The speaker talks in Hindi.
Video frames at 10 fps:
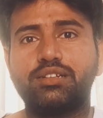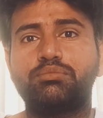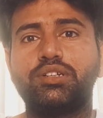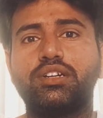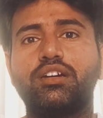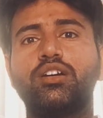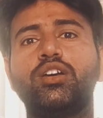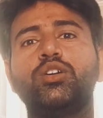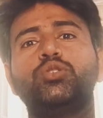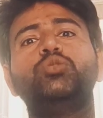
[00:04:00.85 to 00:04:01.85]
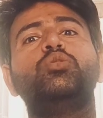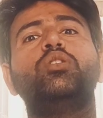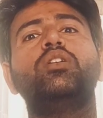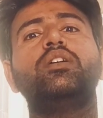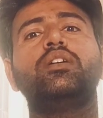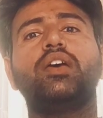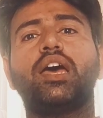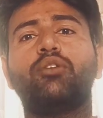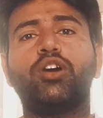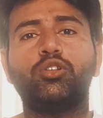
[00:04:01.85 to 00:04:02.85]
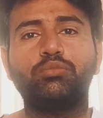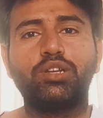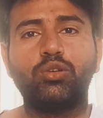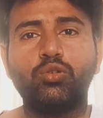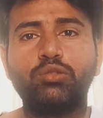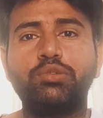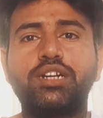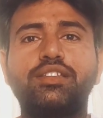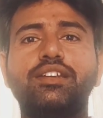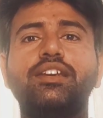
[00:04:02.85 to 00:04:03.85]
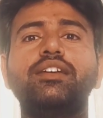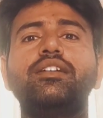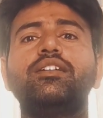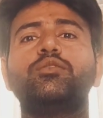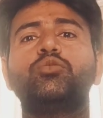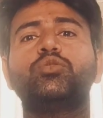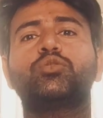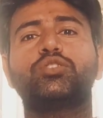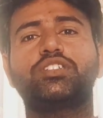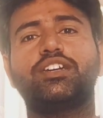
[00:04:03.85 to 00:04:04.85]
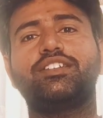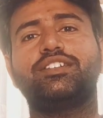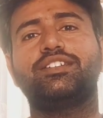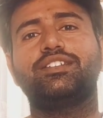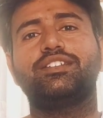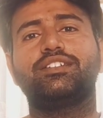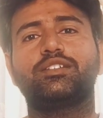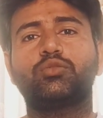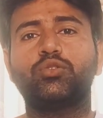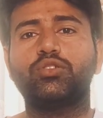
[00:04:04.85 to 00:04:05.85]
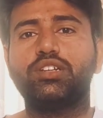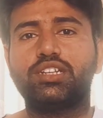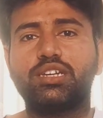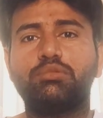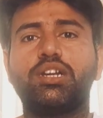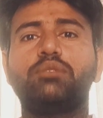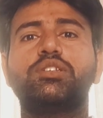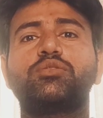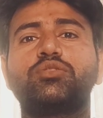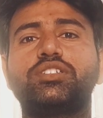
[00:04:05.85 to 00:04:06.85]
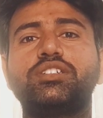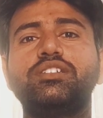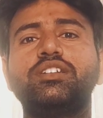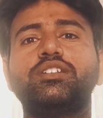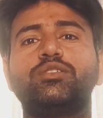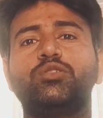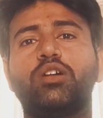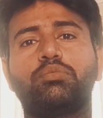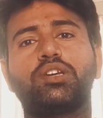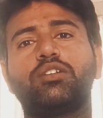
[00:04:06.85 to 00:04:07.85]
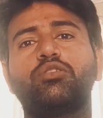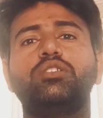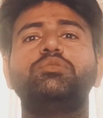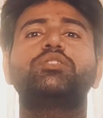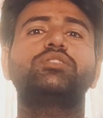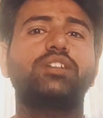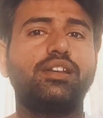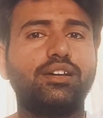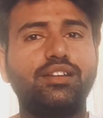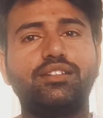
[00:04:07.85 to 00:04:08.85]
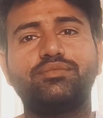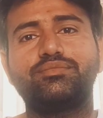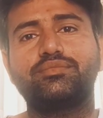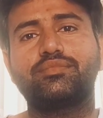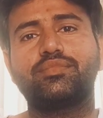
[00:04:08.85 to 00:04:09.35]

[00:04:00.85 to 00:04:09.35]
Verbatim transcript: करना पड़ेगा जो ऐवानों में लोग बैठते हैं उनको चाहिए कि वो इनके बारे में सोचें जो आपकी इकोनॉमी को चला रहे हैं